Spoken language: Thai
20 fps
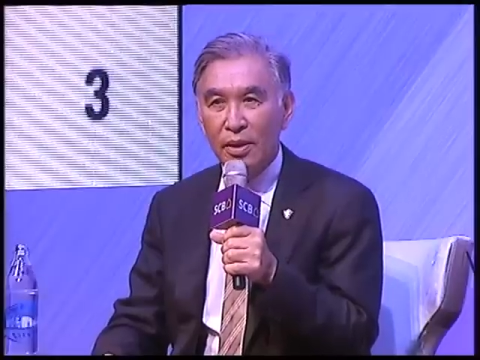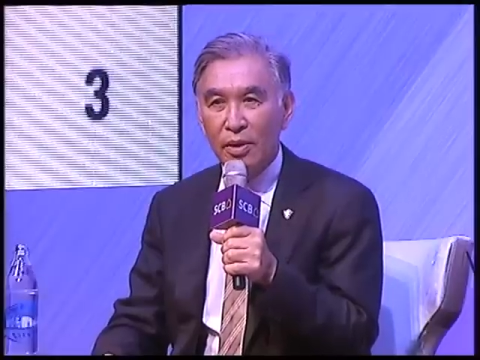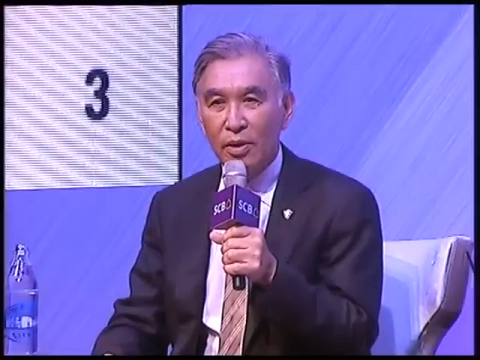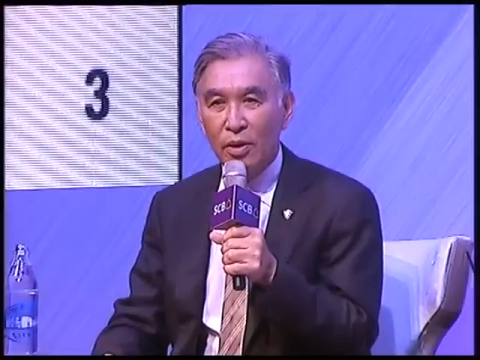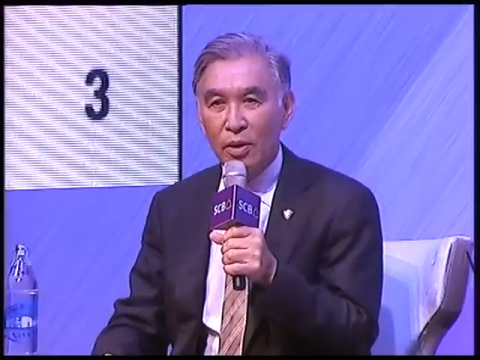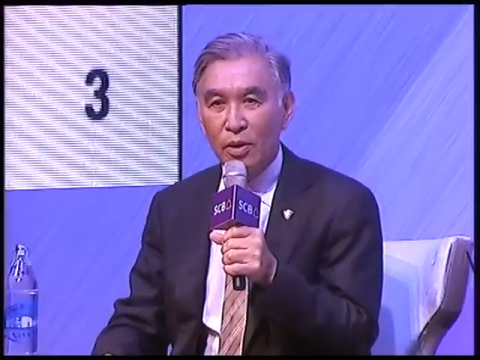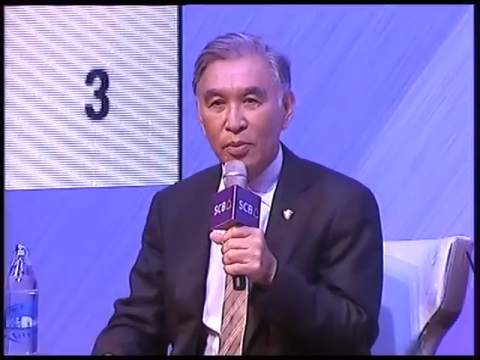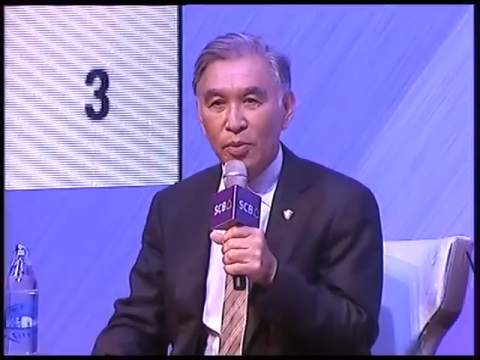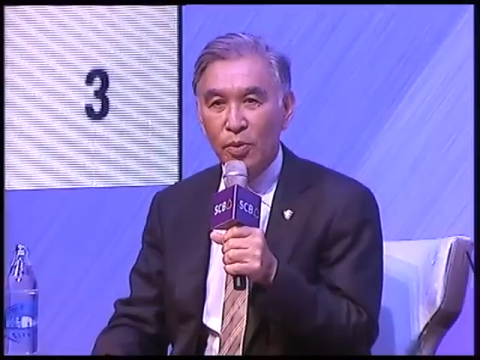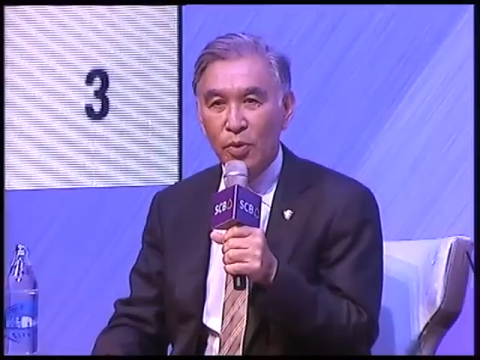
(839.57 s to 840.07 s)
ข
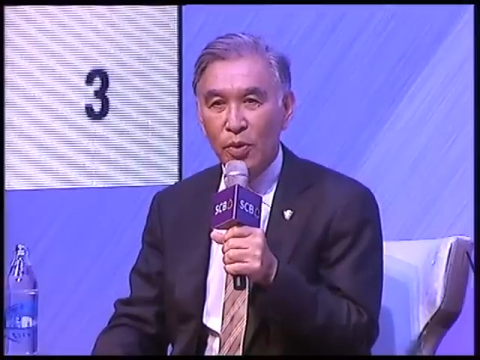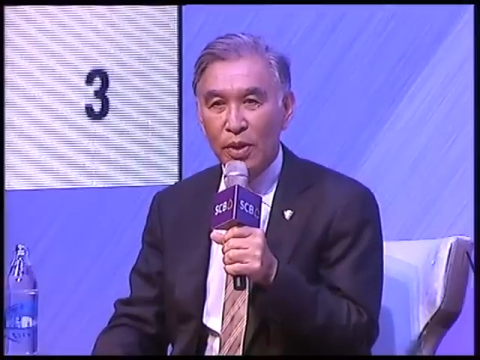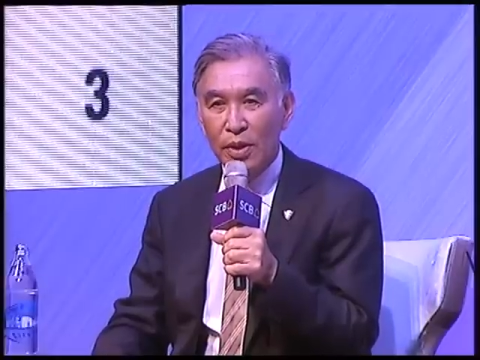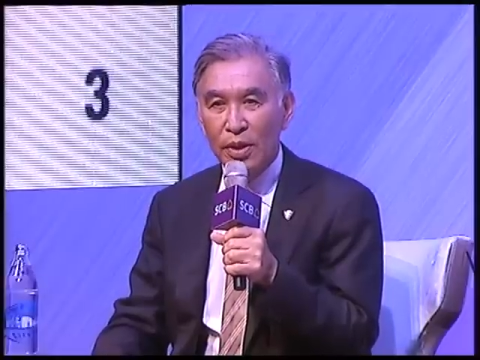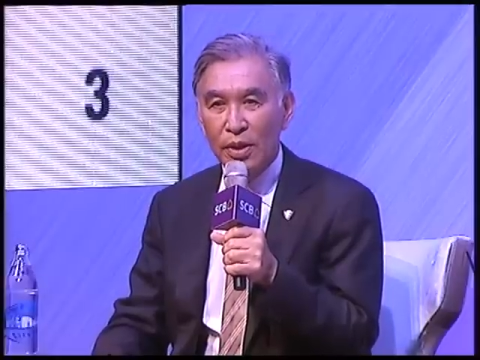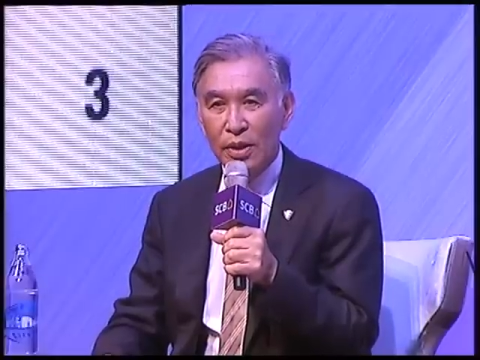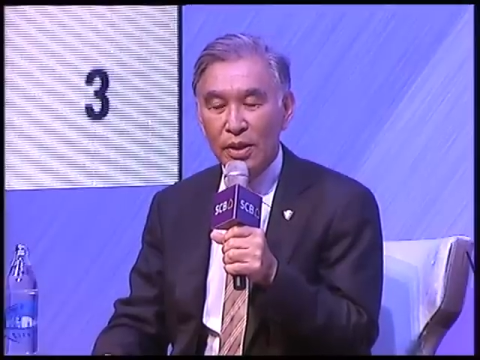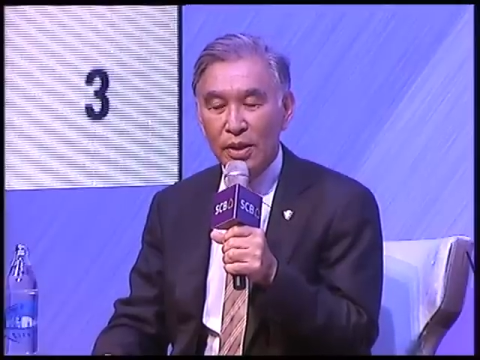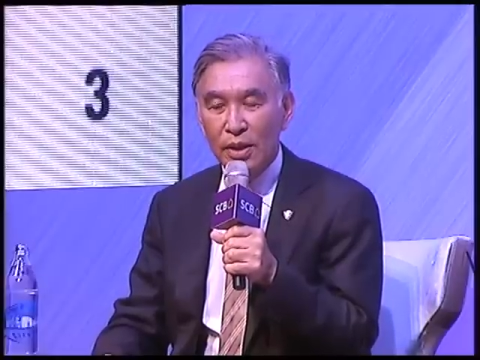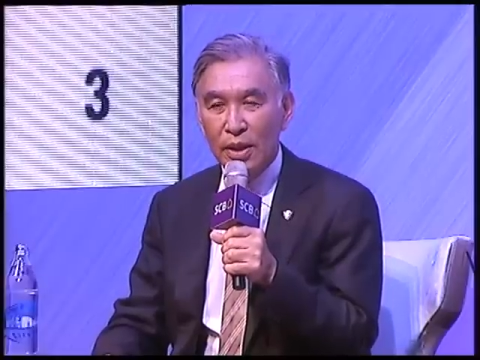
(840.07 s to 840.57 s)
องพวก
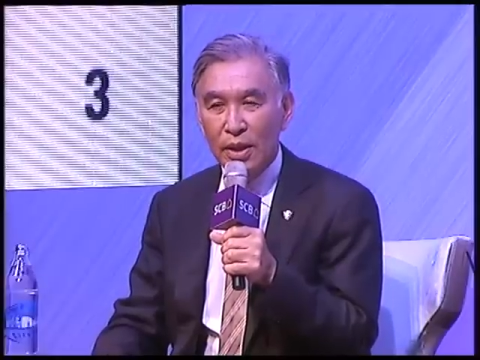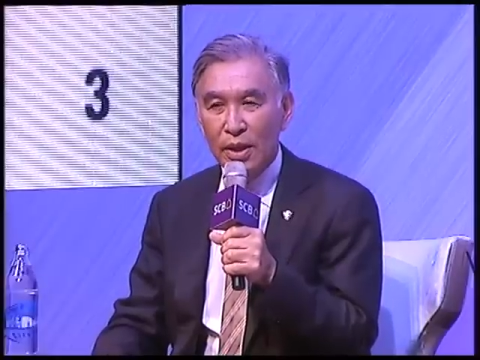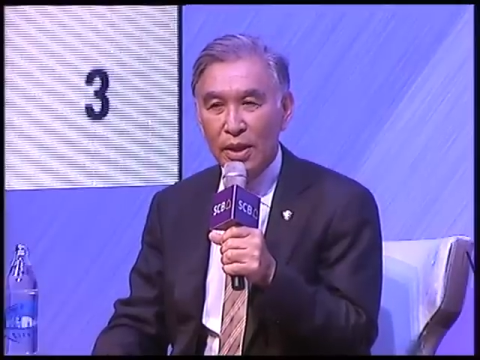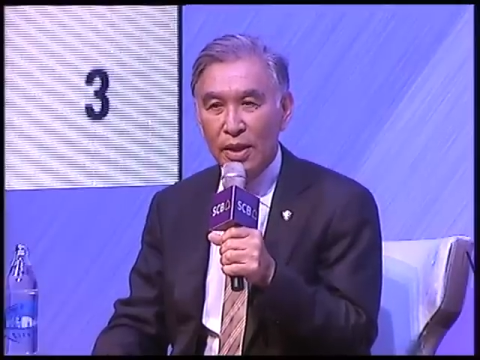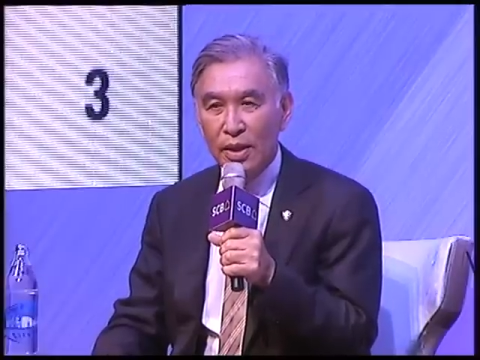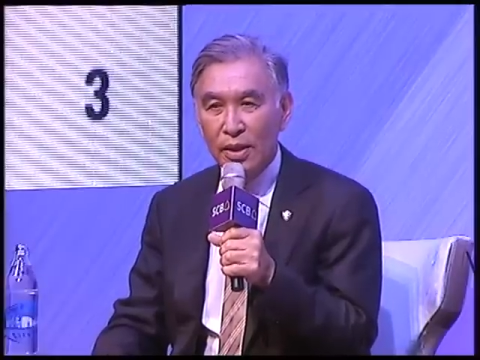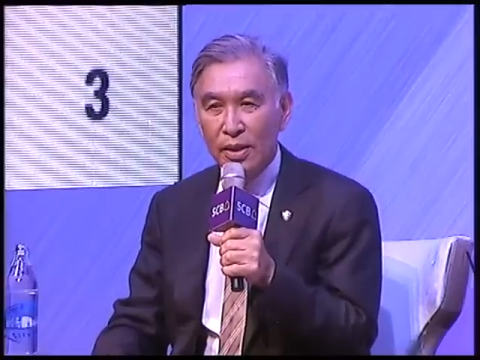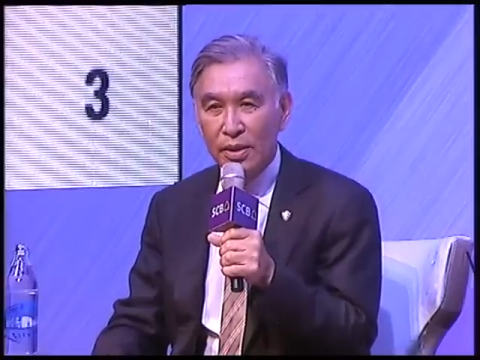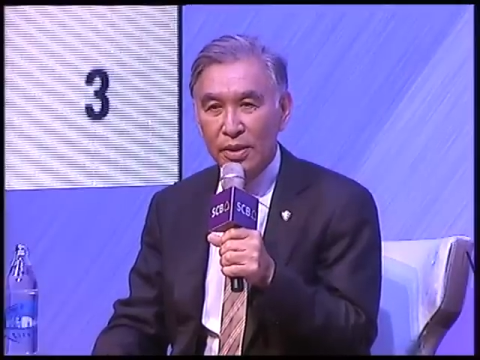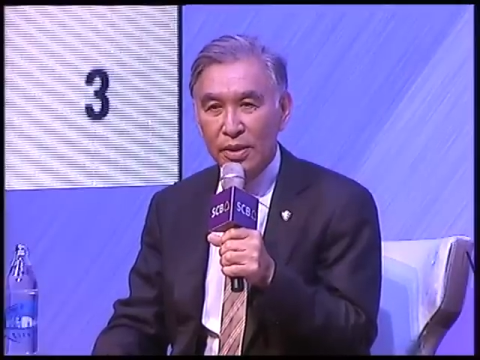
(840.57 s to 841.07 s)

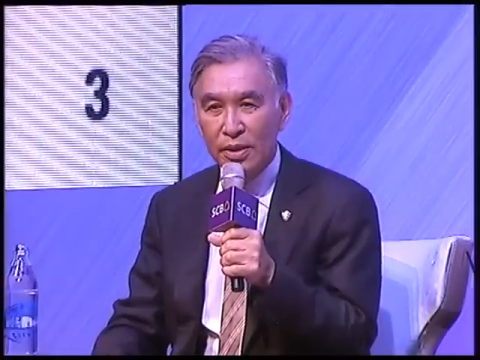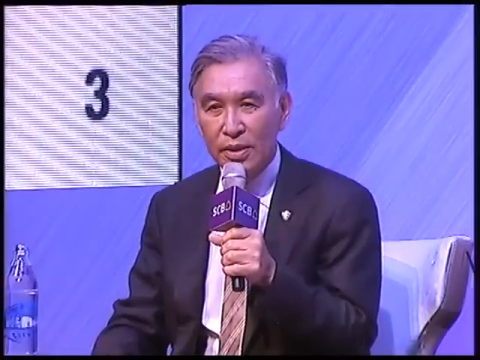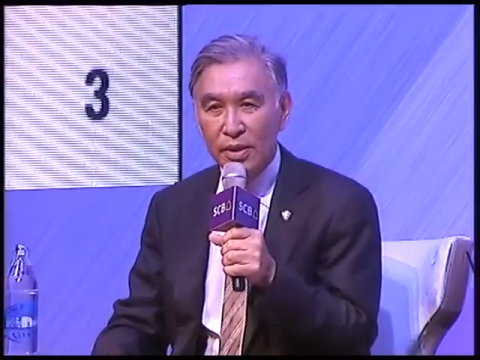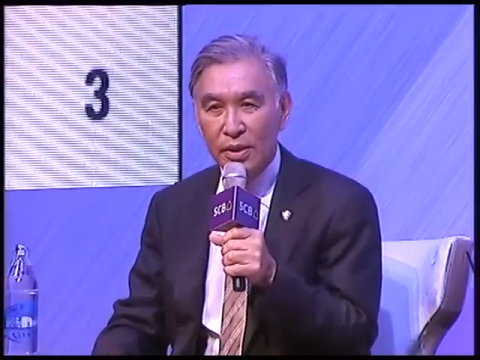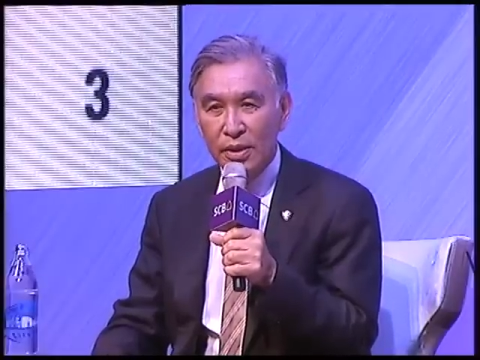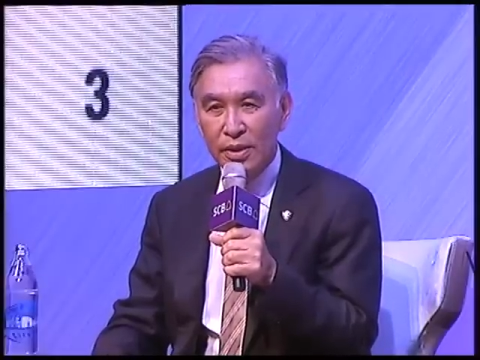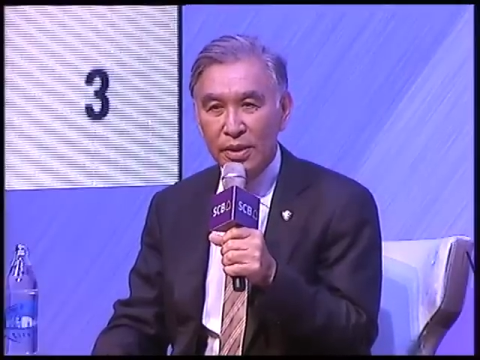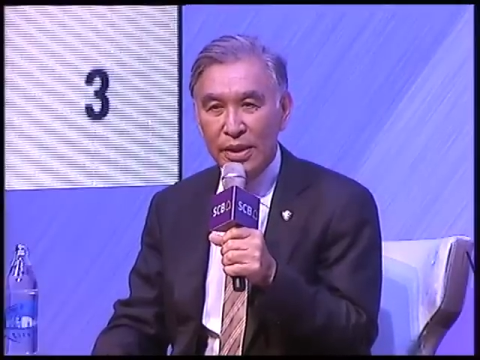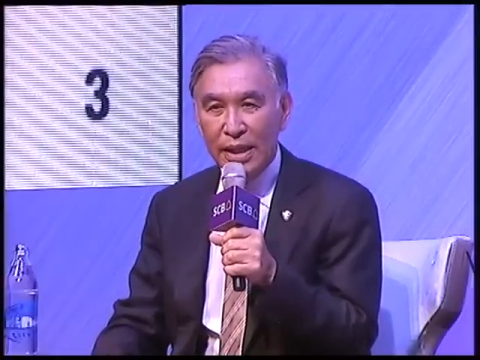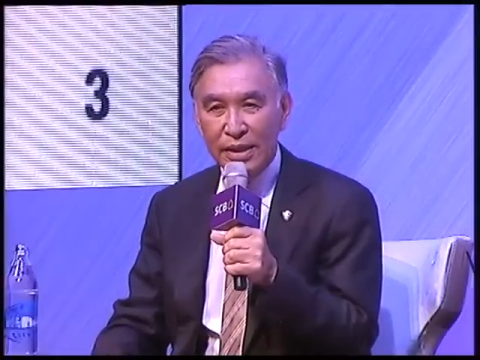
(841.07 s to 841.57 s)

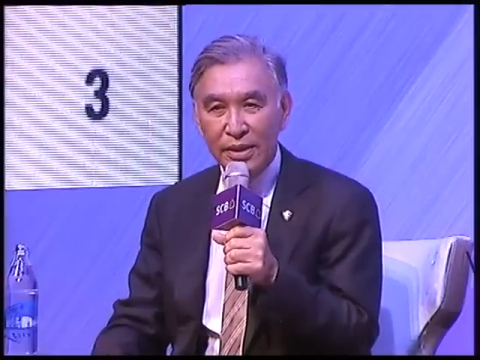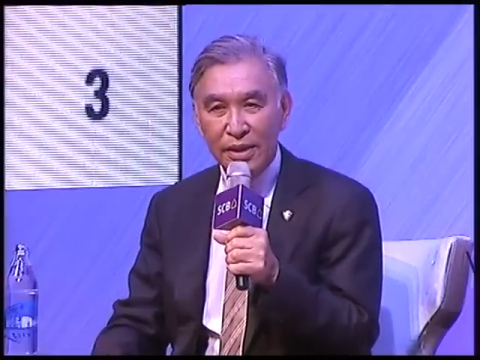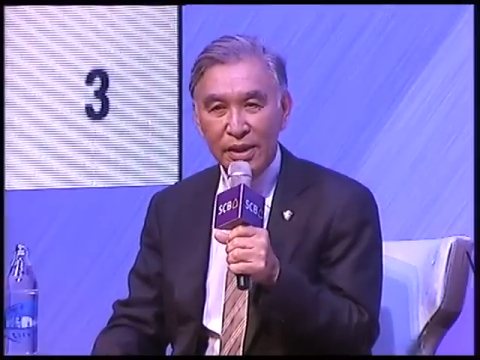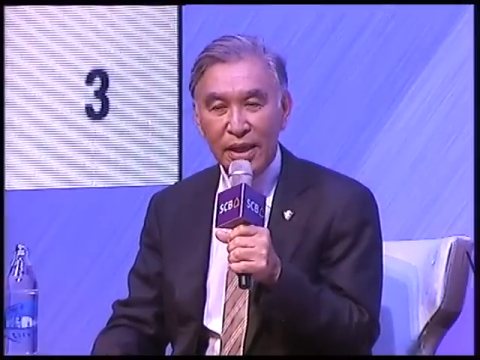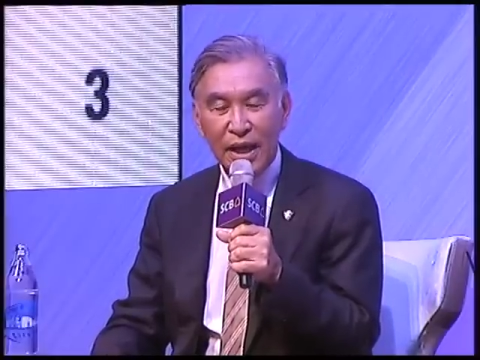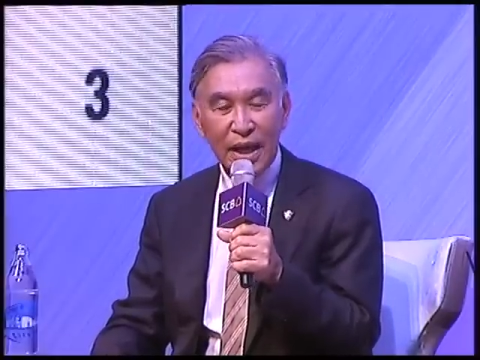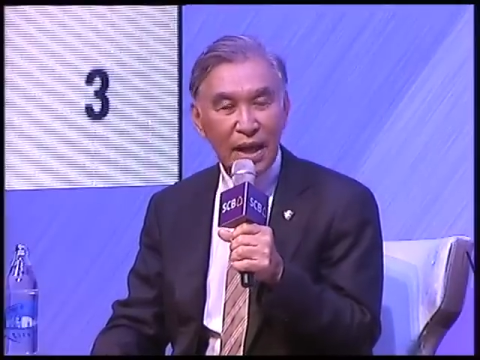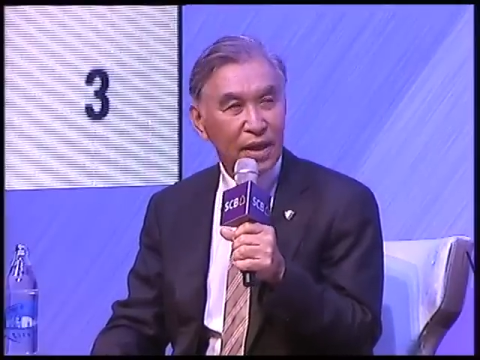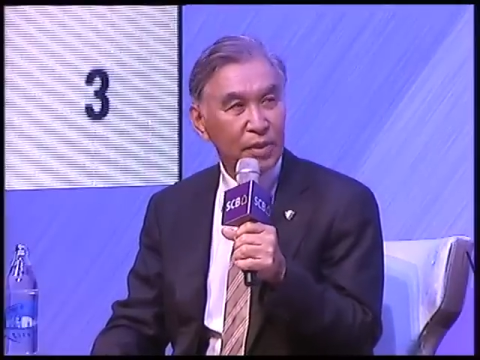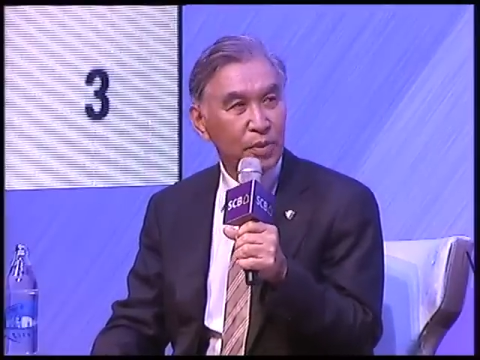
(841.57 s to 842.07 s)
แช่เยือก
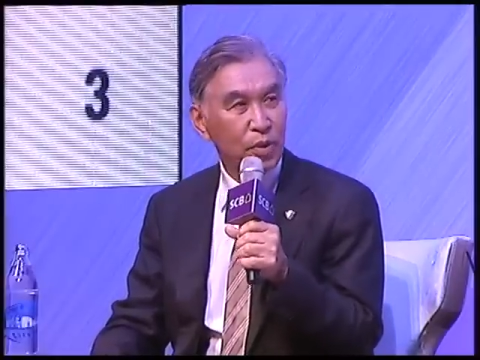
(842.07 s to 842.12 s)
แข็ง